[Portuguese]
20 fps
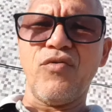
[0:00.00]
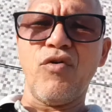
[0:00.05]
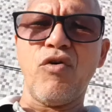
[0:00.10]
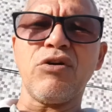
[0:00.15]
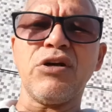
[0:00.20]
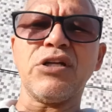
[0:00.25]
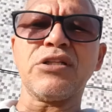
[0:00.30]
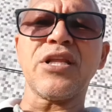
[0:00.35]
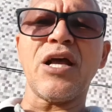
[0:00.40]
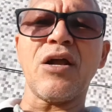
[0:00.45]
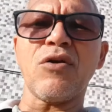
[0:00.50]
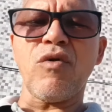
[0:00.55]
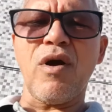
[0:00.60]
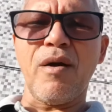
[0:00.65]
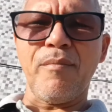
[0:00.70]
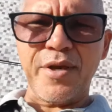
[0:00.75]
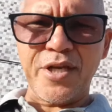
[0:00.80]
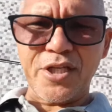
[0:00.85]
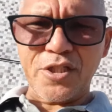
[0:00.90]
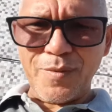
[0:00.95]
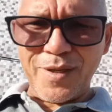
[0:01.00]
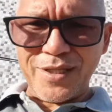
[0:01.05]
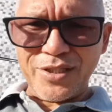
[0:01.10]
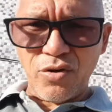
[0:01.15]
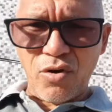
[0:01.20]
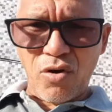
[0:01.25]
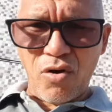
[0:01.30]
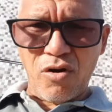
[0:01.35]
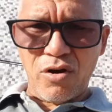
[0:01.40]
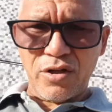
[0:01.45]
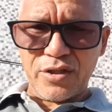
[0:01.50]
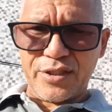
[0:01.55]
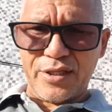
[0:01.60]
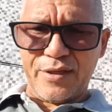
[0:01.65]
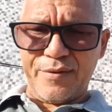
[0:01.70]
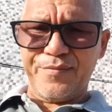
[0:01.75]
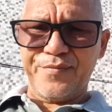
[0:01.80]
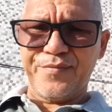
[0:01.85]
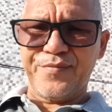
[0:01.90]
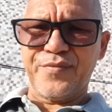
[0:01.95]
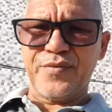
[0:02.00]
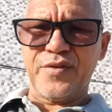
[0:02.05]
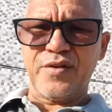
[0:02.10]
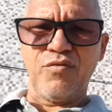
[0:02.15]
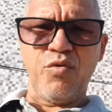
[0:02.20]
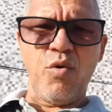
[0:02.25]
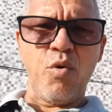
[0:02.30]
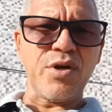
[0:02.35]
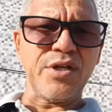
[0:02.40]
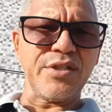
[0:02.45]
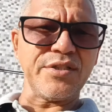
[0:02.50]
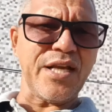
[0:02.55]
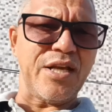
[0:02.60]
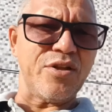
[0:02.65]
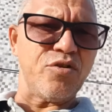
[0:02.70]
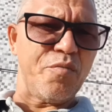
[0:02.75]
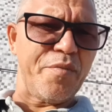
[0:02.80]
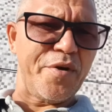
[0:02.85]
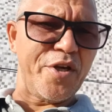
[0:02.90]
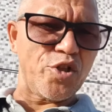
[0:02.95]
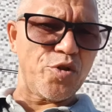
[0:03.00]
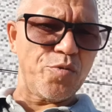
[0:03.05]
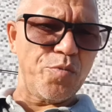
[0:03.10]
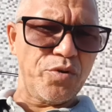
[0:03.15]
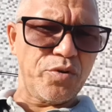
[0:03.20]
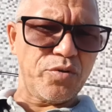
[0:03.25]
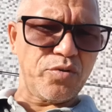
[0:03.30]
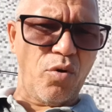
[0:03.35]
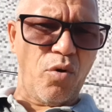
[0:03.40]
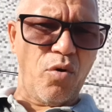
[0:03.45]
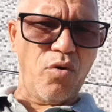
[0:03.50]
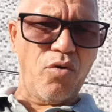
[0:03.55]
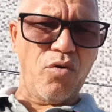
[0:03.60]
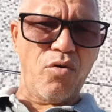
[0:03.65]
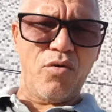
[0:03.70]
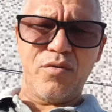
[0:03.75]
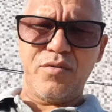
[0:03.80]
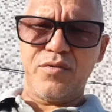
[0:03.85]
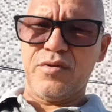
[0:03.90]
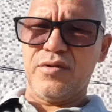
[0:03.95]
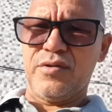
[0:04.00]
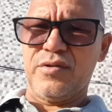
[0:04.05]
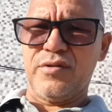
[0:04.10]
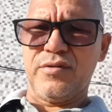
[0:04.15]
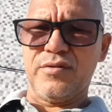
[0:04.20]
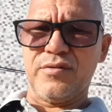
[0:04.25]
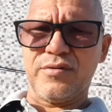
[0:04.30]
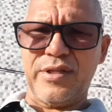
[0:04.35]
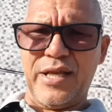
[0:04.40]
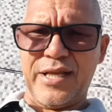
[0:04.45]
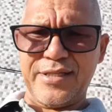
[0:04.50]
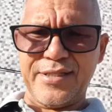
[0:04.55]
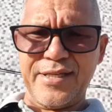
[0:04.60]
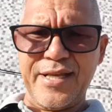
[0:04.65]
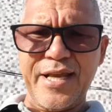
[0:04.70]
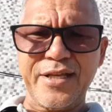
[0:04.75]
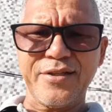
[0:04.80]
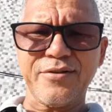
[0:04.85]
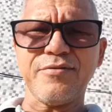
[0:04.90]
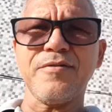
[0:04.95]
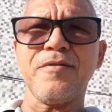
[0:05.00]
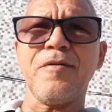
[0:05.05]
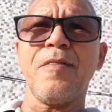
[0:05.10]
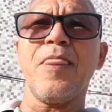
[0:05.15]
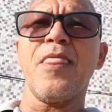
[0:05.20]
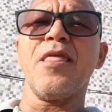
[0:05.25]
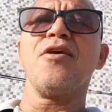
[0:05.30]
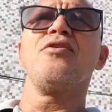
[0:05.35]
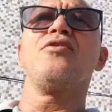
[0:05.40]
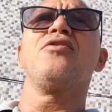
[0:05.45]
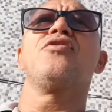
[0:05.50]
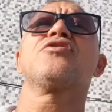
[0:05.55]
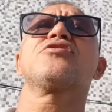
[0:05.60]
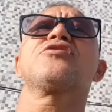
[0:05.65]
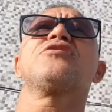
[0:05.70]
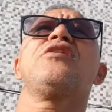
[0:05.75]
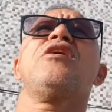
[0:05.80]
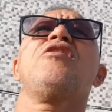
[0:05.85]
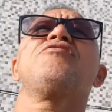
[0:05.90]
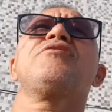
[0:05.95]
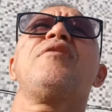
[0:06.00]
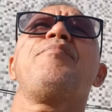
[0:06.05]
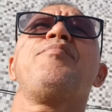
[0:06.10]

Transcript: vão cantar com a mesma nota, vão cantar no mesmo tom, tá certo? Osinaldo, é